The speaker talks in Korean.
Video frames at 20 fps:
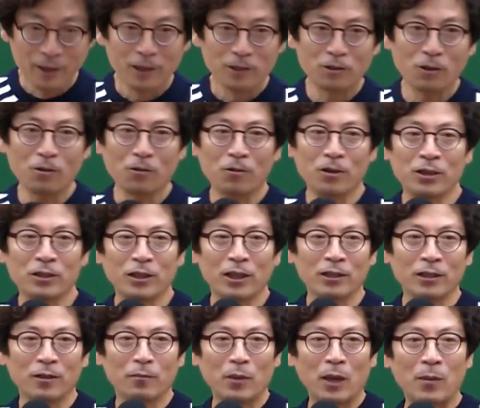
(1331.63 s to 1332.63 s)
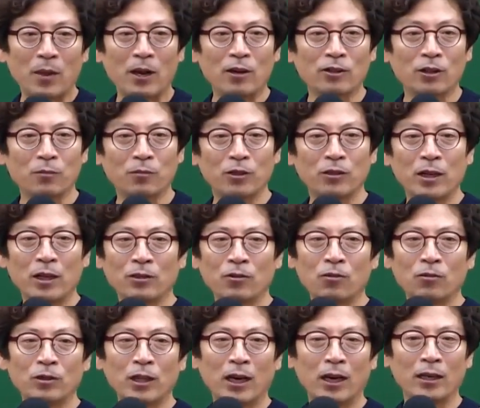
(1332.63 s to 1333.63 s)
소유권 이전 매매를 해서 필요한
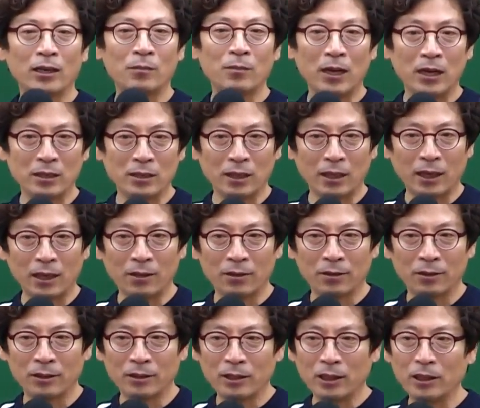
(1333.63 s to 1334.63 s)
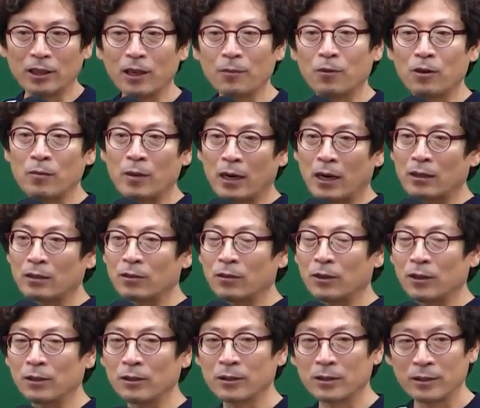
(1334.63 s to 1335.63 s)
경우다 이런 말 있잖아요 이제 이게 뭘 말하는
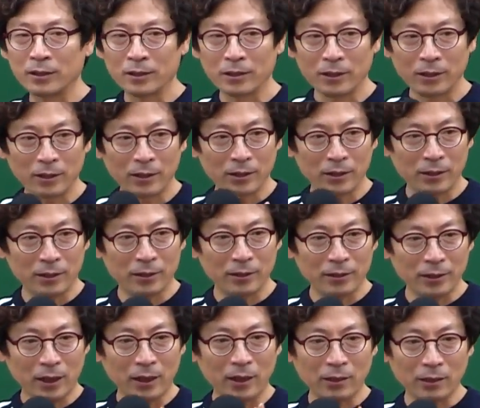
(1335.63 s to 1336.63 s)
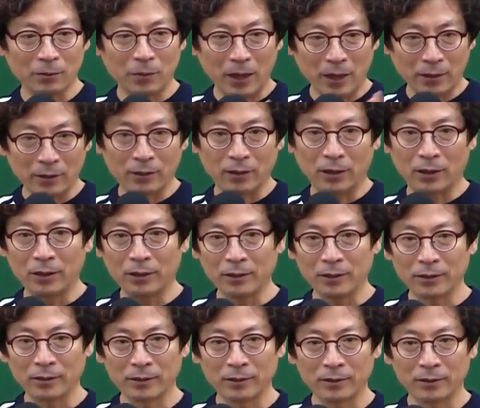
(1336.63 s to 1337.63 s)
거고요 잘라서 파는 거
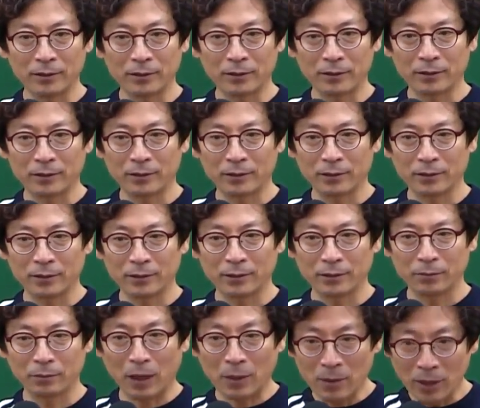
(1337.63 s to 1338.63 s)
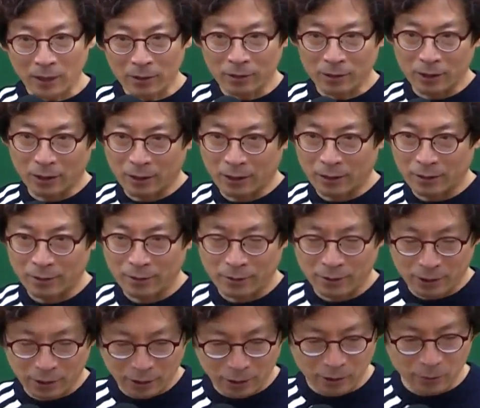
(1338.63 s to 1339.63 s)
매매하는 거잖아요
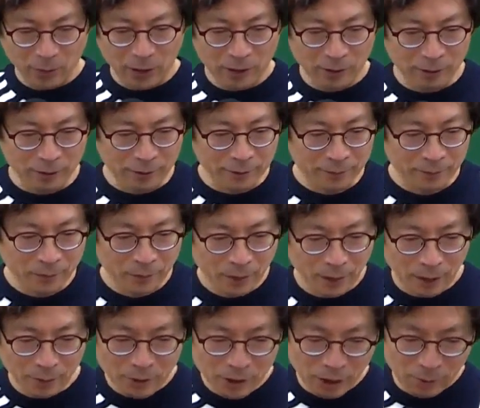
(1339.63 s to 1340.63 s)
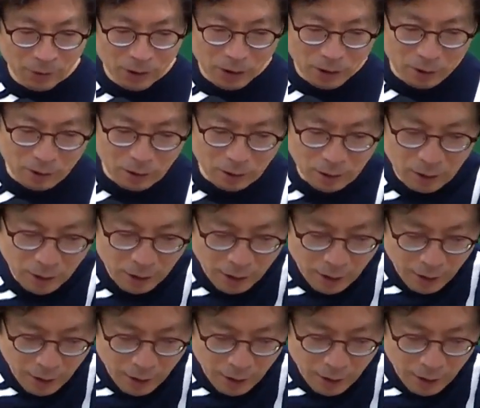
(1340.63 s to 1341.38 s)
잘라서 파는 거 다음에 세 번째 거